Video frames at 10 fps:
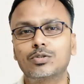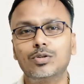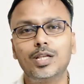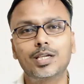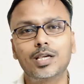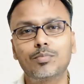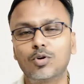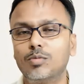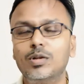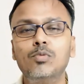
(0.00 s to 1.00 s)
इसको लेके
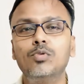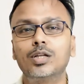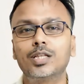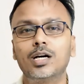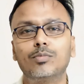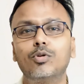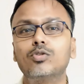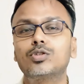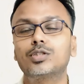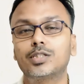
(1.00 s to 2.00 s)
प्रॉब्लम हुआ था और
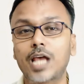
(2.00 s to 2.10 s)
बहुत